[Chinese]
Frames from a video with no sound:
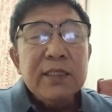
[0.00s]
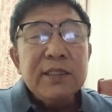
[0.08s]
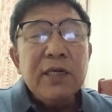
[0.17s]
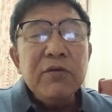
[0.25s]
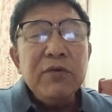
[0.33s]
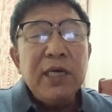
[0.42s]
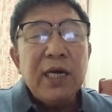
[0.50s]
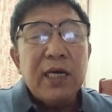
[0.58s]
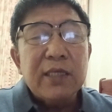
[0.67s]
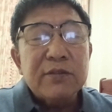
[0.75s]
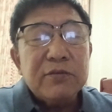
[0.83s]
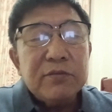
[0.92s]
姜昆
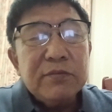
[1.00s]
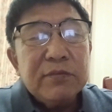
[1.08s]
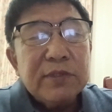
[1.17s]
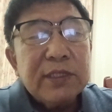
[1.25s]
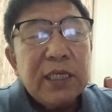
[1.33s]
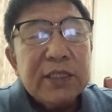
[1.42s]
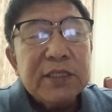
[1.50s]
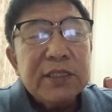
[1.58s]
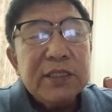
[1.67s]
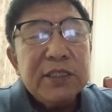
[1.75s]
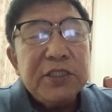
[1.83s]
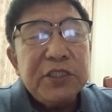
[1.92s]
啊，从上
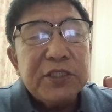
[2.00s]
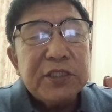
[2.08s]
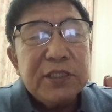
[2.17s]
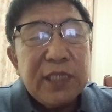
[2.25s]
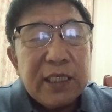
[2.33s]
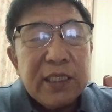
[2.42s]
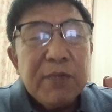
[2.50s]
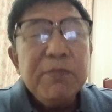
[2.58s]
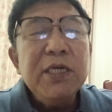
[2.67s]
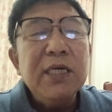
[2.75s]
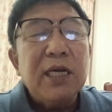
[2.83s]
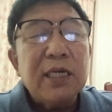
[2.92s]
世纪七十年代
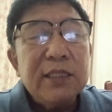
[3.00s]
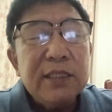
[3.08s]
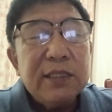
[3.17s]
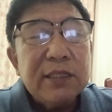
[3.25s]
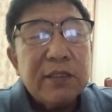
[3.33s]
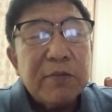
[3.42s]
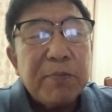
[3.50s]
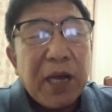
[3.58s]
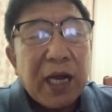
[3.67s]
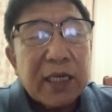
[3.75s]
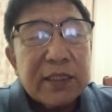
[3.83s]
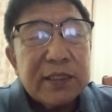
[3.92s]
末一到
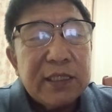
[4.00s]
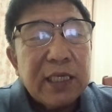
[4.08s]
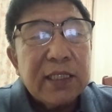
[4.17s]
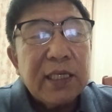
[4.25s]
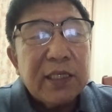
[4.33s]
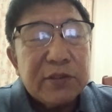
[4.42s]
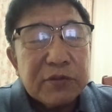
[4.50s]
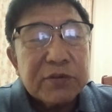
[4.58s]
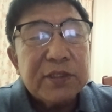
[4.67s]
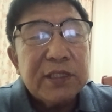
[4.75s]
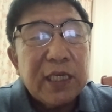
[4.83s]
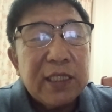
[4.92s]
八十年代、九
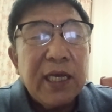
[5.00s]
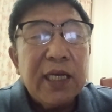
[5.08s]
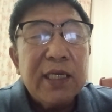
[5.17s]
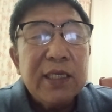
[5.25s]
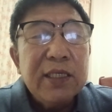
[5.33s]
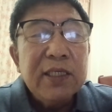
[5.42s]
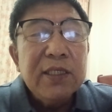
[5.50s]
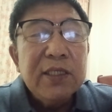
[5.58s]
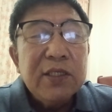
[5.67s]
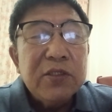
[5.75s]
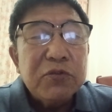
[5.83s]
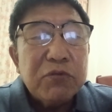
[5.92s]
十年代，
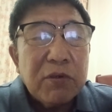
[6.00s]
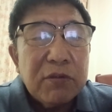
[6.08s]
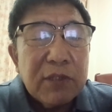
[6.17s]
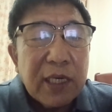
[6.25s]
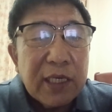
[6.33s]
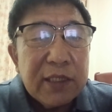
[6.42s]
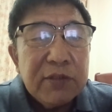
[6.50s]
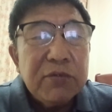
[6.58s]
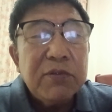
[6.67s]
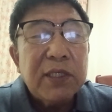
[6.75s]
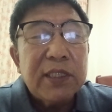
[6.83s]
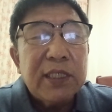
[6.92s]
说过很
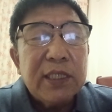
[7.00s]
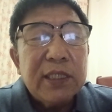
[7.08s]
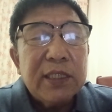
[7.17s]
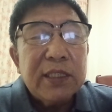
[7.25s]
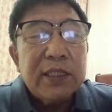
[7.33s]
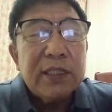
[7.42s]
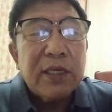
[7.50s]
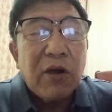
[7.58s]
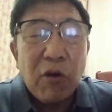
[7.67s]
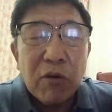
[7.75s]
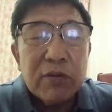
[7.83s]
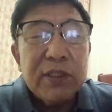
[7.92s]
多的
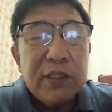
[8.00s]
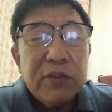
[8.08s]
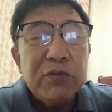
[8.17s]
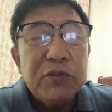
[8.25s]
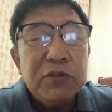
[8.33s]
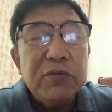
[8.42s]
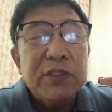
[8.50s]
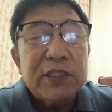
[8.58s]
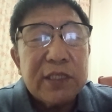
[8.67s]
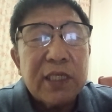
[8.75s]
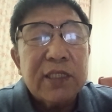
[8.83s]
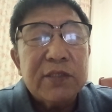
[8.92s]
好的、优秀的
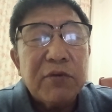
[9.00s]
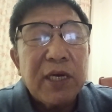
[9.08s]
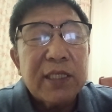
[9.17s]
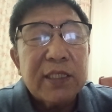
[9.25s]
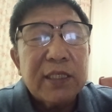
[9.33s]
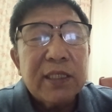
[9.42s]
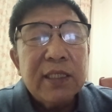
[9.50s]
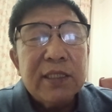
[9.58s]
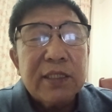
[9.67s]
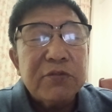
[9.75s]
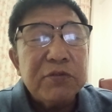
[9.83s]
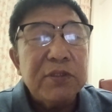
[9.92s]
相声段子。
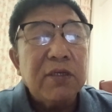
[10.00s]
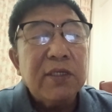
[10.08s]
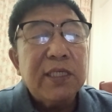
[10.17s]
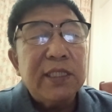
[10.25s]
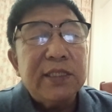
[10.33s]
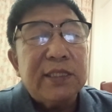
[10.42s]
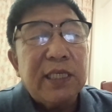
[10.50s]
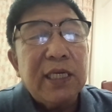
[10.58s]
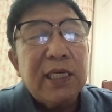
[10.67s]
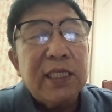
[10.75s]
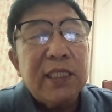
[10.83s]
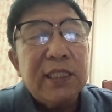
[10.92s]
他最早跟谁
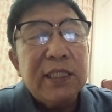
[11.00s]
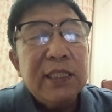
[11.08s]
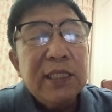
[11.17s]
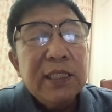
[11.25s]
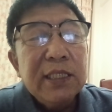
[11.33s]
啊？跟